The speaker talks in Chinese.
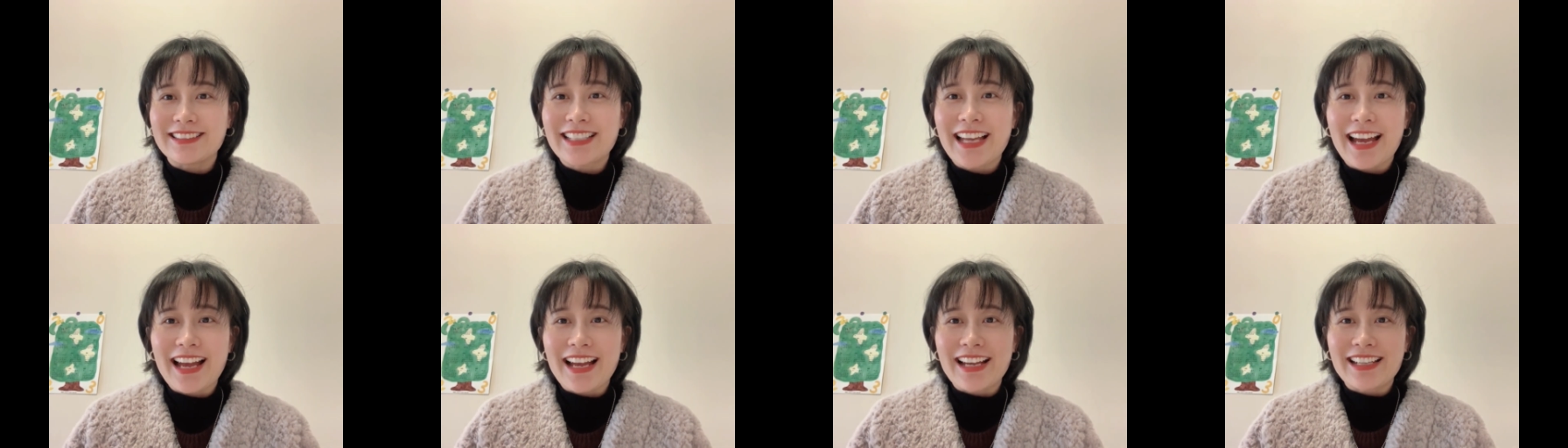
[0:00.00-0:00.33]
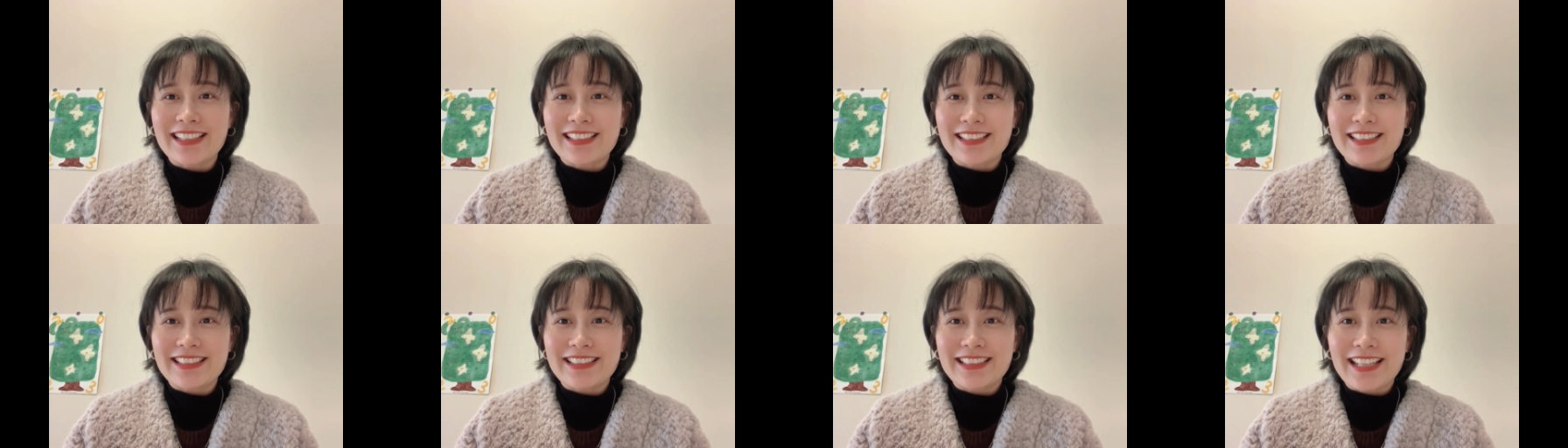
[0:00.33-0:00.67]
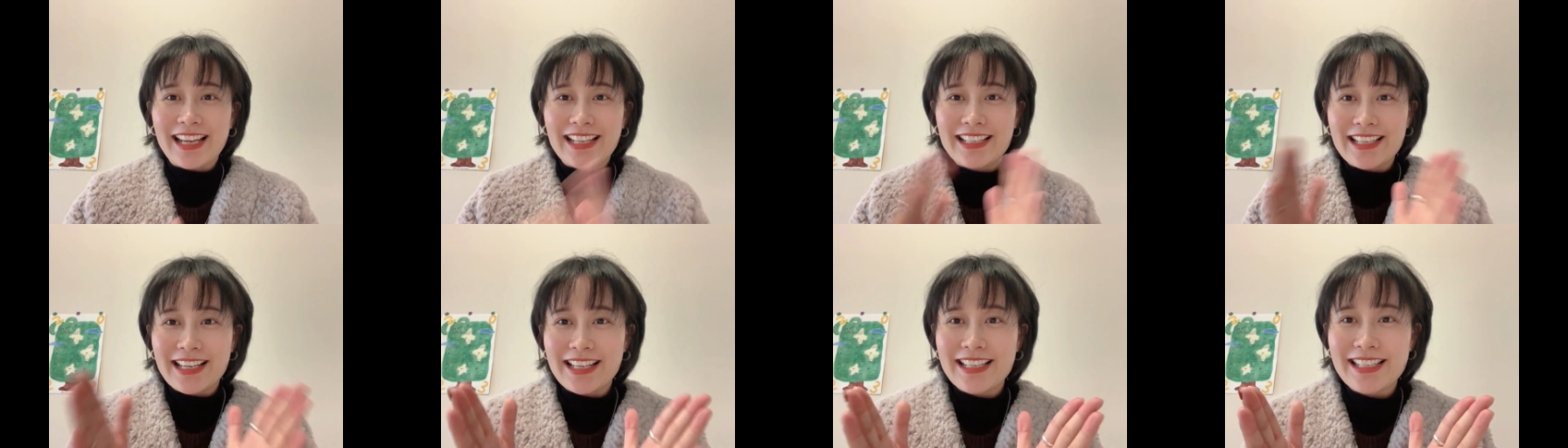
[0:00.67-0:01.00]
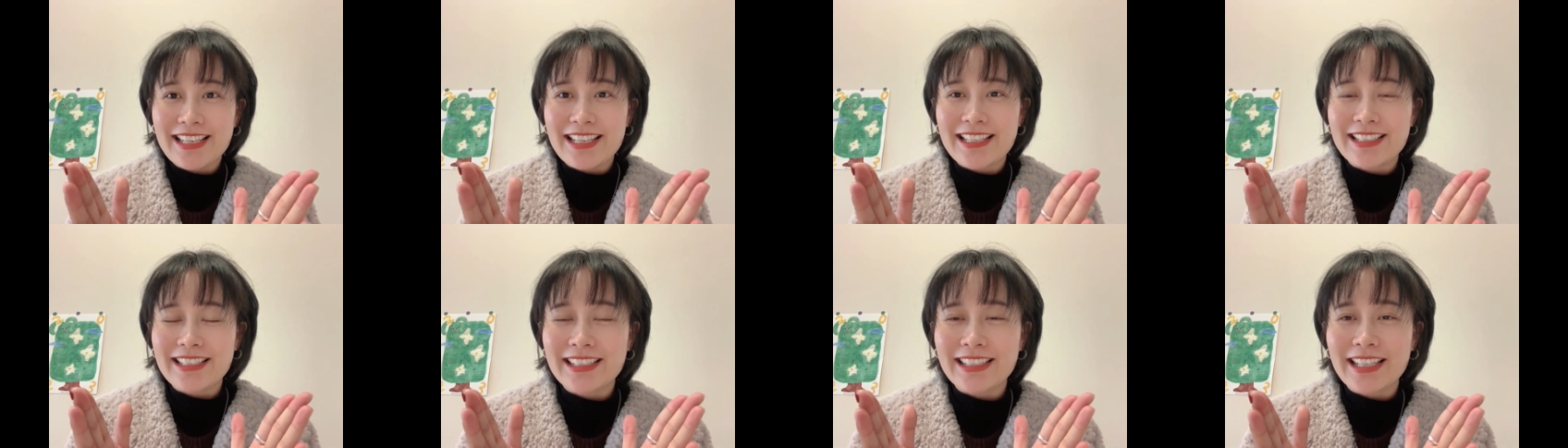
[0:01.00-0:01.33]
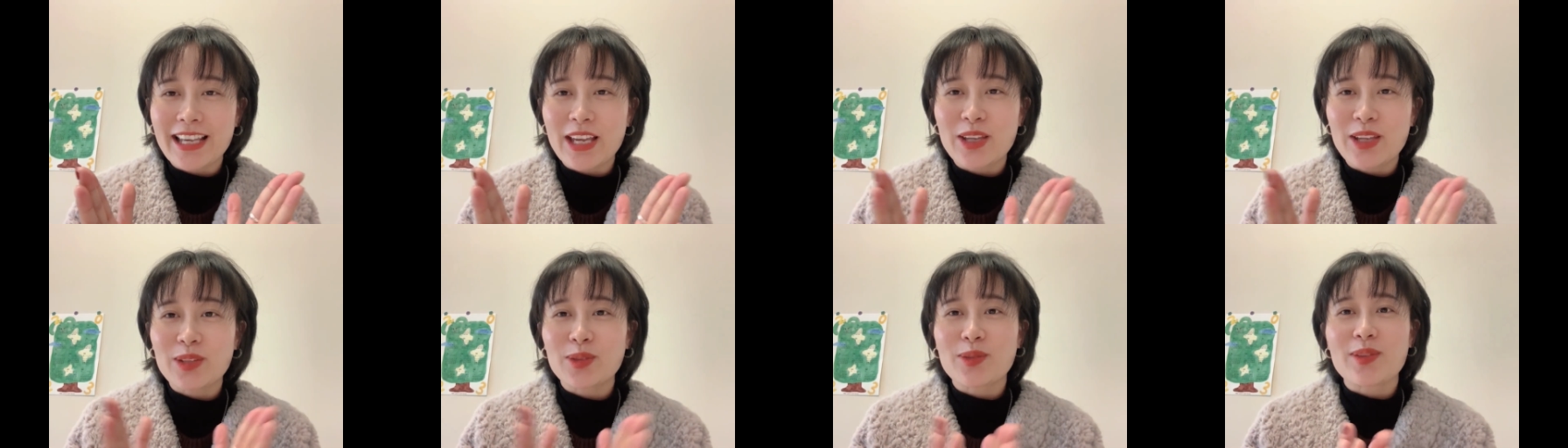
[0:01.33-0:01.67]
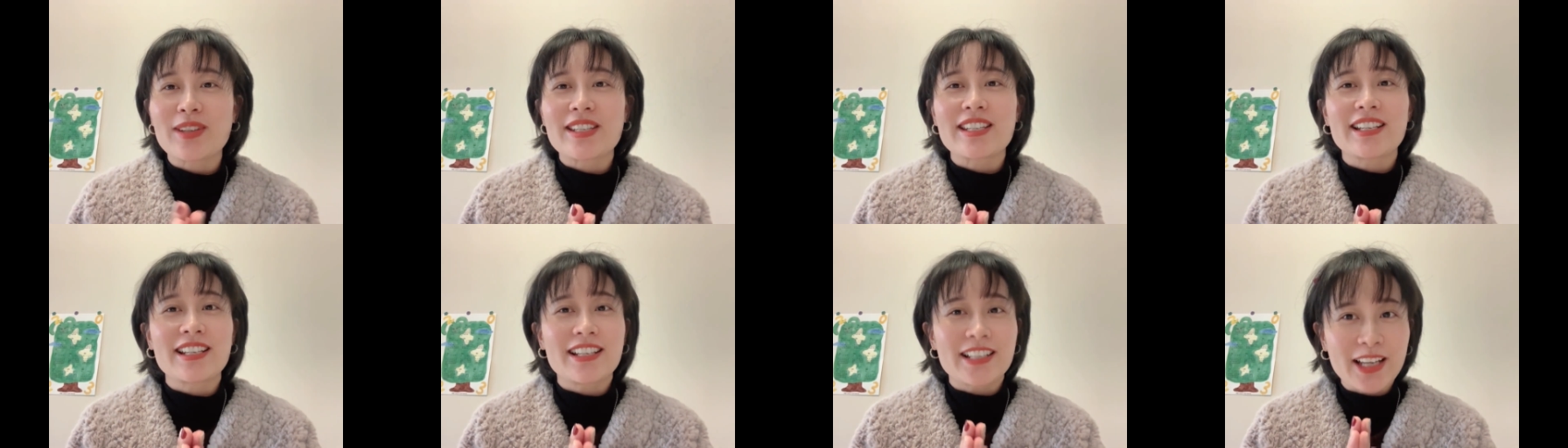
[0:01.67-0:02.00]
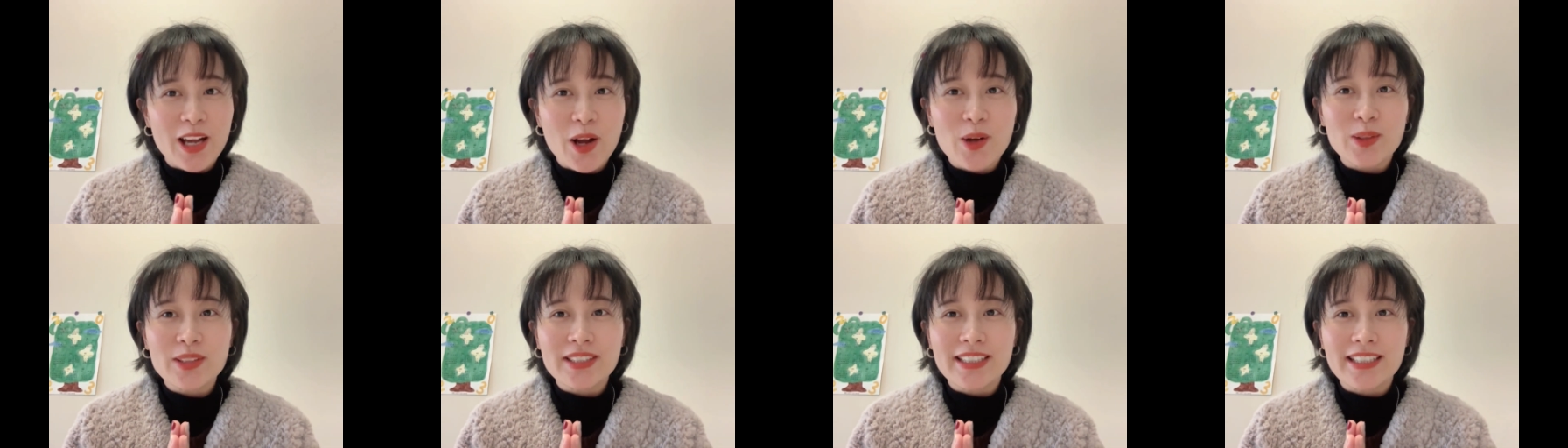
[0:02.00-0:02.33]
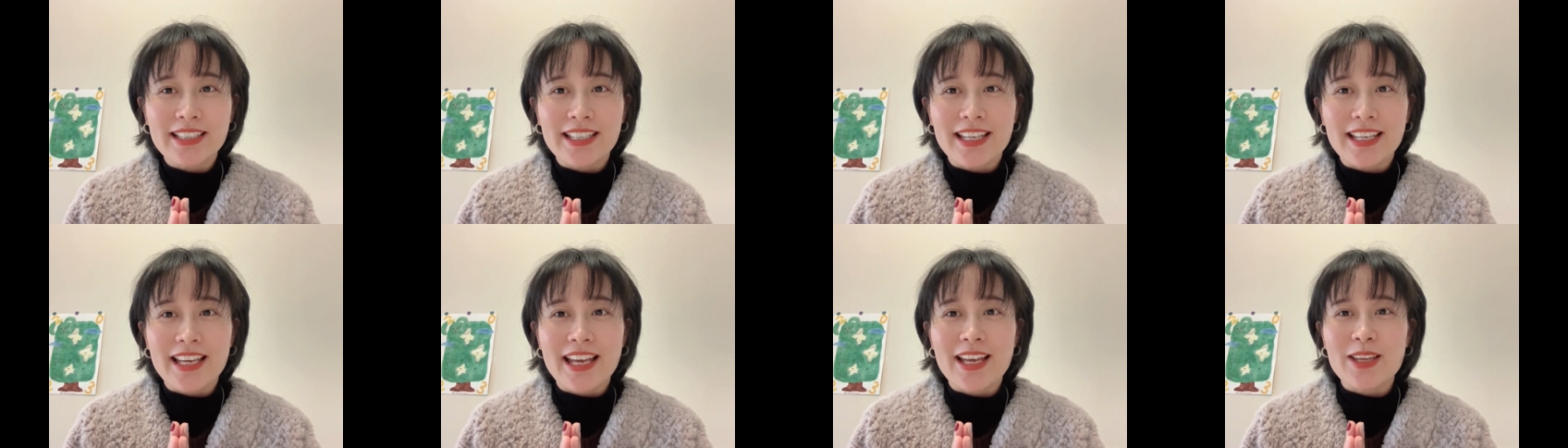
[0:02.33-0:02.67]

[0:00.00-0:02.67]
那大家现在对这个高铁